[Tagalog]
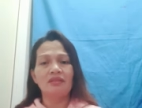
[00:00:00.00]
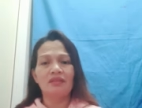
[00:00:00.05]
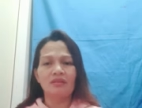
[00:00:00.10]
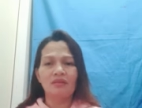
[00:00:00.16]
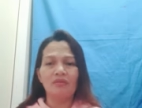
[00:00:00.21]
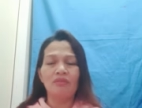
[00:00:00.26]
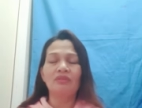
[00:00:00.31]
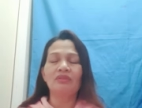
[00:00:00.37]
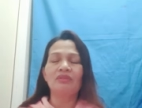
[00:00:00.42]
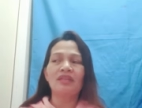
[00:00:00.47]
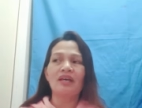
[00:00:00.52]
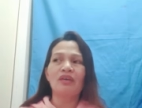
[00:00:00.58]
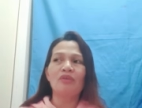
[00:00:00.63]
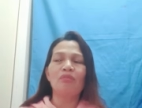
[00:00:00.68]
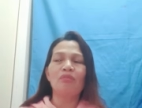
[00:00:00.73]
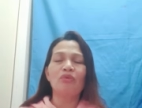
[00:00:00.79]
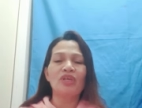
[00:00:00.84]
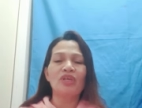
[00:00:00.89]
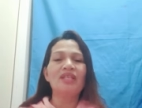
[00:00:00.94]
kung tayo
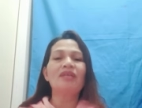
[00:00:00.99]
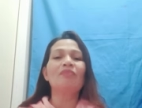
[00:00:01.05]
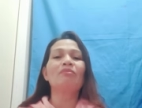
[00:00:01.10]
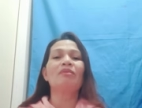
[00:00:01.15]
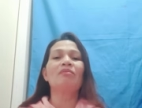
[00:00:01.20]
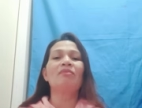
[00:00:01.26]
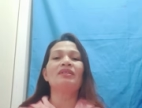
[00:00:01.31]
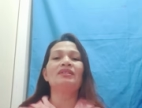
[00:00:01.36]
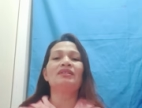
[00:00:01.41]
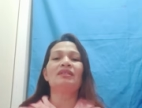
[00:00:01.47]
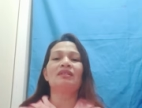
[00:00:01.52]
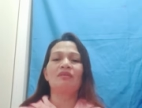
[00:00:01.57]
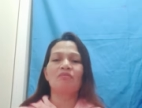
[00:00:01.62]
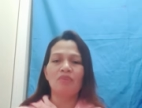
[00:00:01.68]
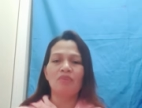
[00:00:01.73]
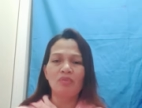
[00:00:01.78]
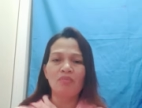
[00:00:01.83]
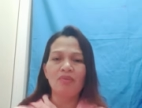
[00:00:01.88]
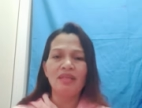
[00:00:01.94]
po ay nagbabasa ng
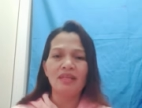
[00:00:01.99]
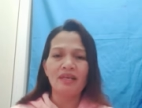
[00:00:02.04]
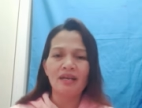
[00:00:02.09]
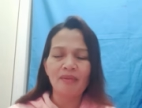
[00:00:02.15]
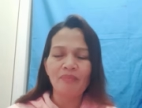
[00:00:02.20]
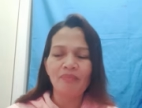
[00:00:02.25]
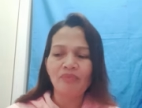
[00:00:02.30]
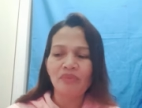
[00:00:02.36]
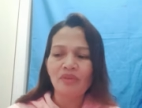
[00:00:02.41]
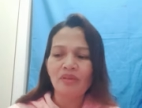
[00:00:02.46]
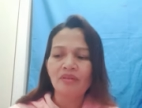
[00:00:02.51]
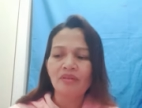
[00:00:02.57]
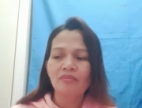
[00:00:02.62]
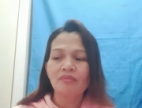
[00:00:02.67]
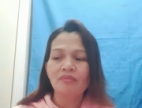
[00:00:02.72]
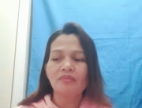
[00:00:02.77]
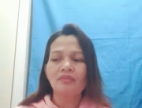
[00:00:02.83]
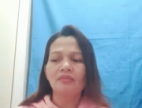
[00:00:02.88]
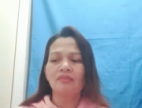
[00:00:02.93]
Biblia,
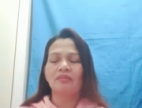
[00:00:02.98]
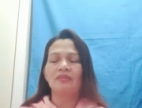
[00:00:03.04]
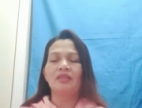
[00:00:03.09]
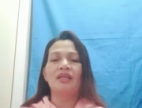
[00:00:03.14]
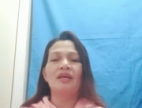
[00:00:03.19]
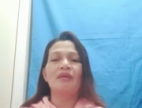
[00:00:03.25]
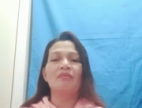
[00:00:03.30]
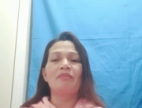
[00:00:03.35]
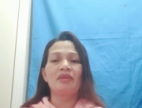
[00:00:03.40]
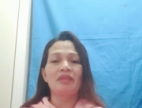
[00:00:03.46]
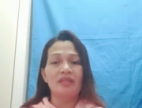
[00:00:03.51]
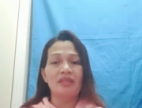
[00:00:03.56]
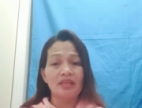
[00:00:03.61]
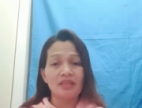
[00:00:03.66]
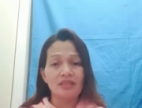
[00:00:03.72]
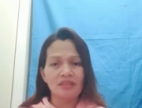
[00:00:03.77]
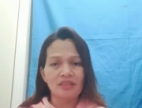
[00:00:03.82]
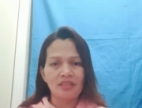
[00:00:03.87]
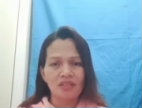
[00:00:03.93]
maraming
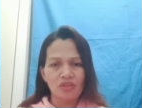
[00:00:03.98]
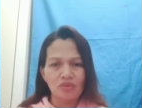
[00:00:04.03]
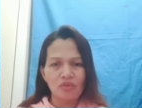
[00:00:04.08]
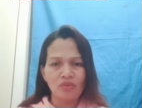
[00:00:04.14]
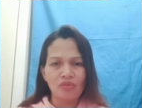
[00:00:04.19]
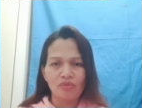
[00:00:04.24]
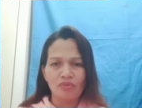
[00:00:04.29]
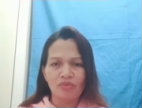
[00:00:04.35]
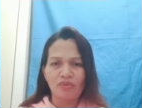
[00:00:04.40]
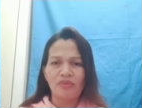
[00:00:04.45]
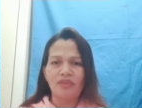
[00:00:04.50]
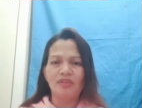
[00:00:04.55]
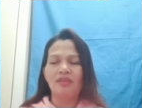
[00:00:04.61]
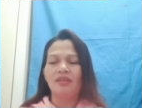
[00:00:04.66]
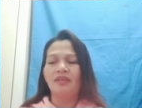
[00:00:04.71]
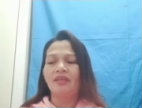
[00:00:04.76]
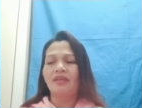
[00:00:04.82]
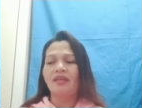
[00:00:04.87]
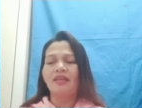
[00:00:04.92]
na-execute noon
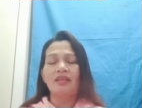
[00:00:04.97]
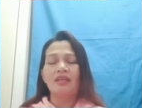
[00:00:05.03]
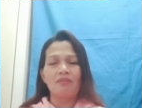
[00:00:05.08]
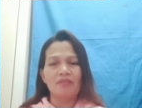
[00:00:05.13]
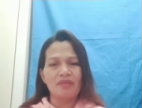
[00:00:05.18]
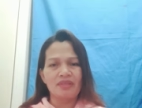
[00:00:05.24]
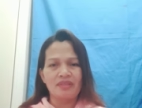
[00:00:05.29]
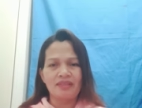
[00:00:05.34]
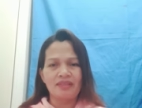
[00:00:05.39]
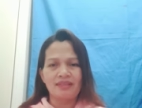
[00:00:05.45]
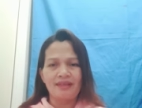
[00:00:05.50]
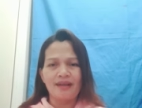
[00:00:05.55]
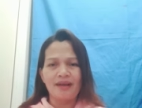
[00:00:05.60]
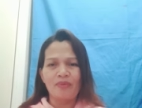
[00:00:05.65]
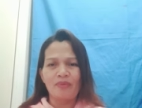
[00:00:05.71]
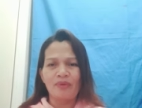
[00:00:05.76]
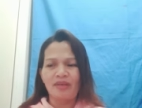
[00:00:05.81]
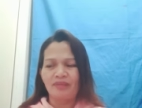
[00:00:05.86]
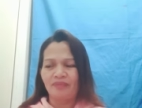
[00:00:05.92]
na
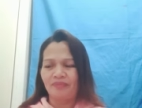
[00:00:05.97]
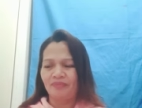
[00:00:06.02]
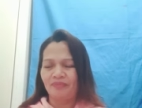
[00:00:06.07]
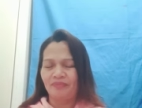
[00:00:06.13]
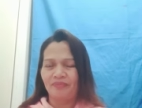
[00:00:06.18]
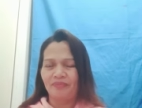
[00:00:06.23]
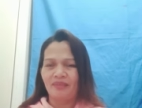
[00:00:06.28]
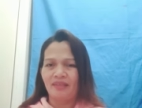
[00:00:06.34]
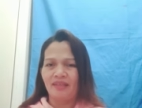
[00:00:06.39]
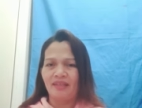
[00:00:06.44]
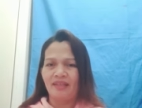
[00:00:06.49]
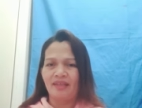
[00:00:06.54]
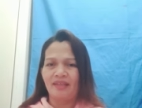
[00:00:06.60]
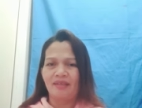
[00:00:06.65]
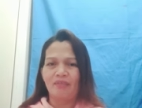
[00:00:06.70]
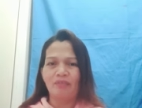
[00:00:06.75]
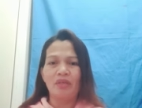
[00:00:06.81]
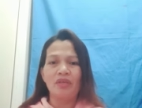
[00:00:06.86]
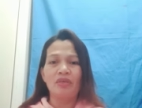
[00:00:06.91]
manggagawa.
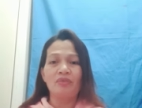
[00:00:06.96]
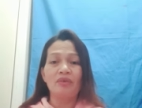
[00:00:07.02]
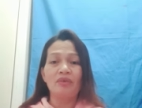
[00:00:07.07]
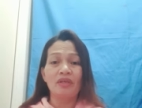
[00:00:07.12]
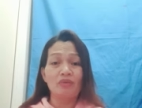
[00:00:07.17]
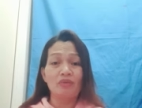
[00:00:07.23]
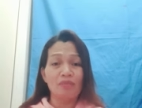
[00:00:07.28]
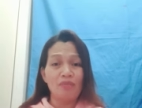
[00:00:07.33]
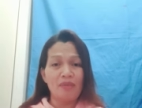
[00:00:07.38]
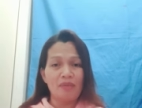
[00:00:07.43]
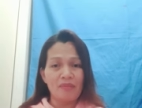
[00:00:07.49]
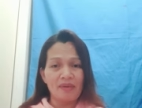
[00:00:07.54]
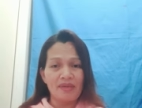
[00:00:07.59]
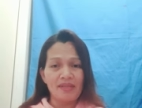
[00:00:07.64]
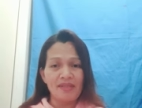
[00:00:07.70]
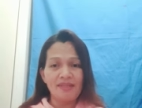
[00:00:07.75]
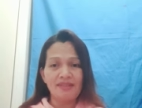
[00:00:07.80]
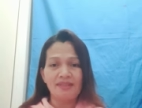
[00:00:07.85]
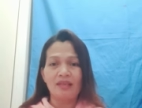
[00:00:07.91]
Yan. Pero ganun pa
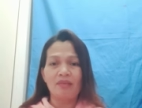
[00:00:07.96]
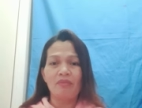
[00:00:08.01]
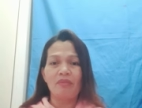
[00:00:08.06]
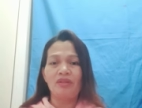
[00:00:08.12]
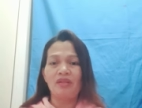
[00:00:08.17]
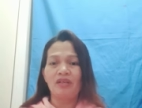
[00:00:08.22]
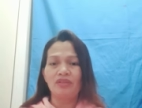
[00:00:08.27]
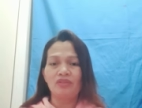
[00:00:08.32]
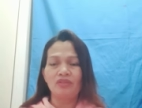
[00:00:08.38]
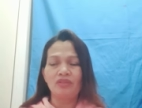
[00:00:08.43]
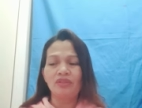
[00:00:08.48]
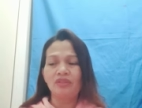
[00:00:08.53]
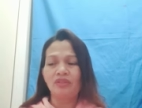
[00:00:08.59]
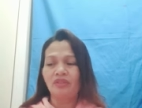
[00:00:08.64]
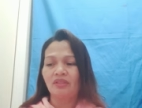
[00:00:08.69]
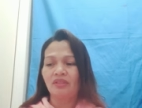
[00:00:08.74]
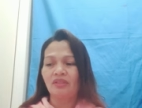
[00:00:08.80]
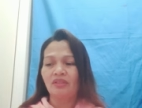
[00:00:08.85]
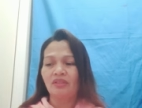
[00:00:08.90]
man, sabi ng Diyos,
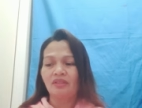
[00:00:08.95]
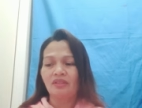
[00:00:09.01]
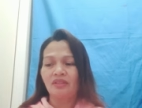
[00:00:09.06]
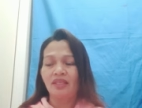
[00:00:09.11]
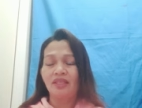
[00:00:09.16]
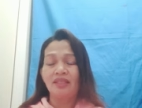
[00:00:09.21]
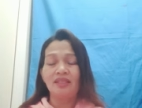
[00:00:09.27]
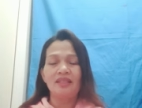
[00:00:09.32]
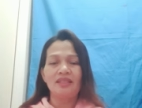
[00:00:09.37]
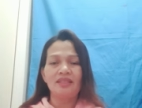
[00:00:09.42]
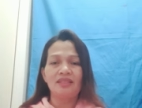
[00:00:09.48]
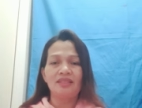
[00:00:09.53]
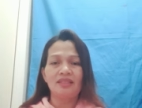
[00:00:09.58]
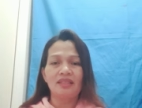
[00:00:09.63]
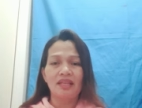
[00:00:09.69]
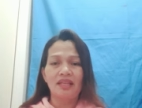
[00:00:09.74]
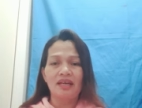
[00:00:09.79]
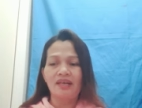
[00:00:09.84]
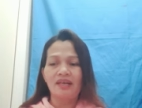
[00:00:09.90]
hindi
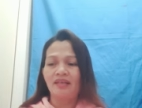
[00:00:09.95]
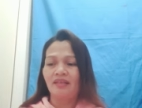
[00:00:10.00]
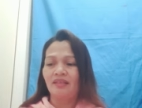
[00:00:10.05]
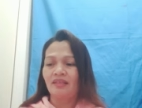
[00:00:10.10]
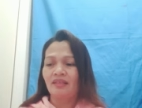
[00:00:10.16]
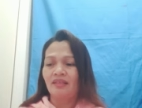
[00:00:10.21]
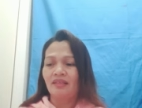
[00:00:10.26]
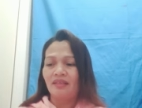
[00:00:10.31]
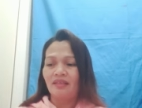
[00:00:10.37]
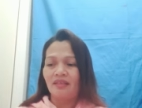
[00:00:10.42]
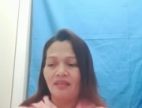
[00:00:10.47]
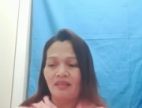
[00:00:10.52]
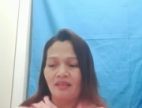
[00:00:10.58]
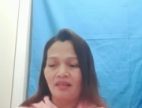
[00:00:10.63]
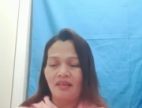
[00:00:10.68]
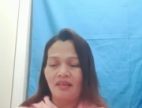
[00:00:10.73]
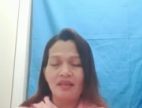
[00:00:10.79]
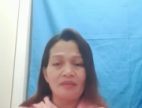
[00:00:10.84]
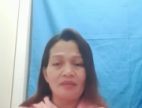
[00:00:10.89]
sila
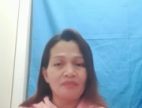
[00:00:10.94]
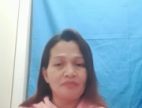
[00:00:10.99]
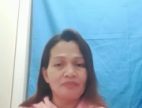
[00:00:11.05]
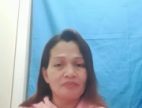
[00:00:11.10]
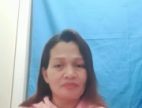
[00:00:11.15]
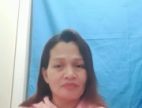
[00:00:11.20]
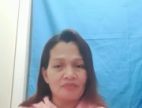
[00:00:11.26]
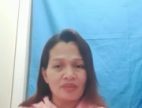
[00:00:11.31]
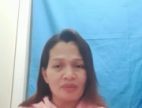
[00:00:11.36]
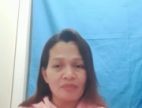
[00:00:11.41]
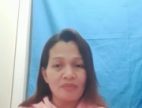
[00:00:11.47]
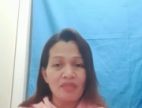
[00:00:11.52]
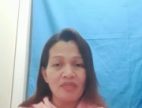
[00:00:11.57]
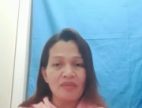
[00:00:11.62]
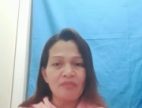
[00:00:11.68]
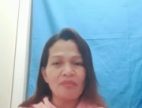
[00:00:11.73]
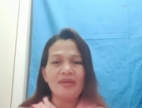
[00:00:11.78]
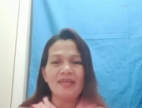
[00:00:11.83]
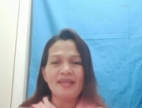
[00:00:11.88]
uh,
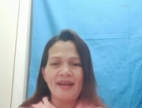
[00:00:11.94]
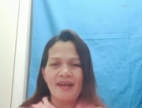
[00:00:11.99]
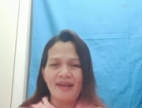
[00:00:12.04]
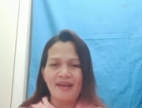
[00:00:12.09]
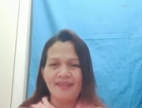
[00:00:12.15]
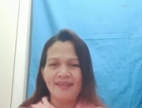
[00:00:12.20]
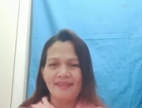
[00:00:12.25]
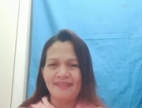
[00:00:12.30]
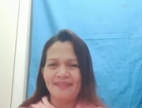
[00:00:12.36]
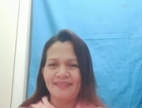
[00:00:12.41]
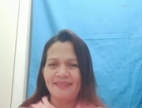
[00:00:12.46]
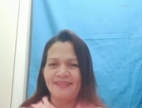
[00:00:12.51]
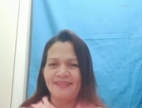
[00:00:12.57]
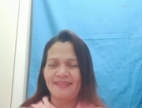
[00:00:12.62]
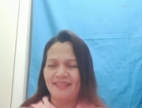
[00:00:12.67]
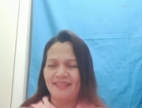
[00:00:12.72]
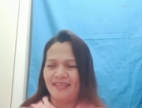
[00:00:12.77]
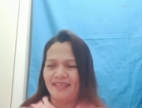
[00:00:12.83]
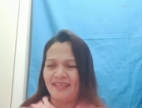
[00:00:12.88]
pinabayaan.
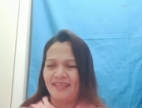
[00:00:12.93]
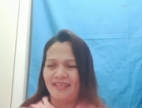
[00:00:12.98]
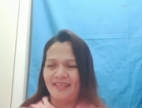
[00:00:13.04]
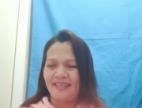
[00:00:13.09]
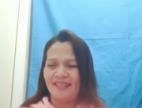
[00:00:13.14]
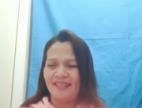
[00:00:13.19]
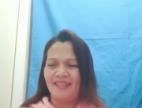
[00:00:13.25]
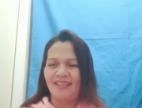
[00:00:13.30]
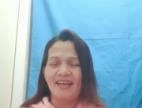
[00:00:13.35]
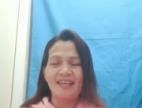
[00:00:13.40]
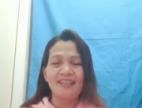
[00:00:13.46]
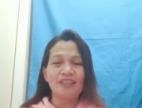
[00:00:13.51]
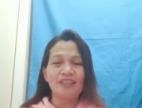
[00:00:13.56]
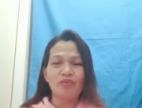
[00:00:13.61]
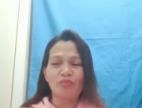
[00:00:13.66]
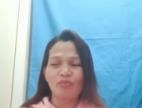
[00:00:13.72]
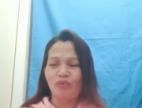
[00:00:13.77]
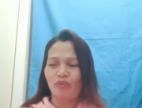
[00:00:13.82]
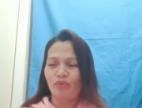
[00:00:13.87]
Yan.
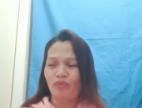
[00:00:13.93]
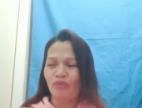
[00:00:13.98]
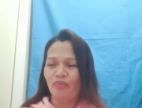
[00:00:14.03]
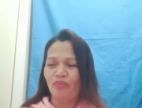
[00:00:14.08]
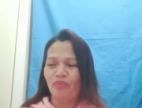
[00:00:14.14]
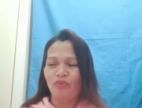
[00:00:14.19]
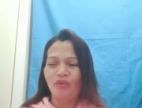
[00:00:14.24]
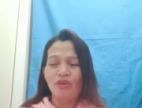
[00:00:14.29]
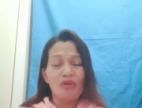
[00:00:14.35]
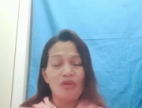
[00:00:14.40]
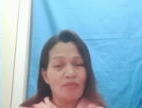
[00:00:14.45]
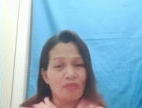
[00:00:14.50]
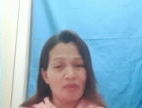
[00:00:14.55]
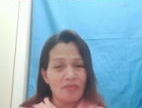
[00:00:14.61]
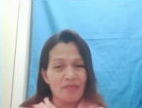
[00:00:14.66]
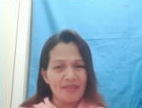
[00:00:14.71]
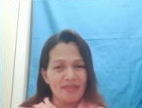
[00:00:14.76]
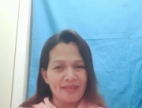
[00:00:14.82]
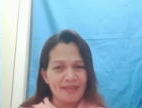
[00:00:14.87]
Atin pong
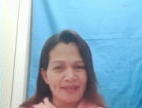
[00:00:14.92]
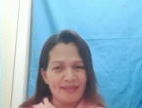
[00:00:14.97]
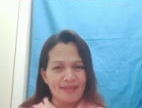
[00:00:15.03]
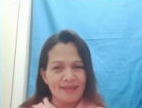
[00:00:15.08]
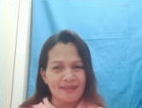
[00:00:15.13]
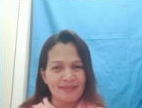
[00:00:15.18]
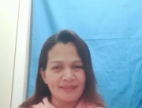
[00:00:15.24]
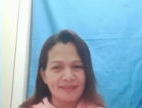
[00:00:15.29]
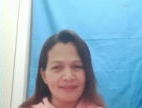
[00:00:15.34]
bibigyan ng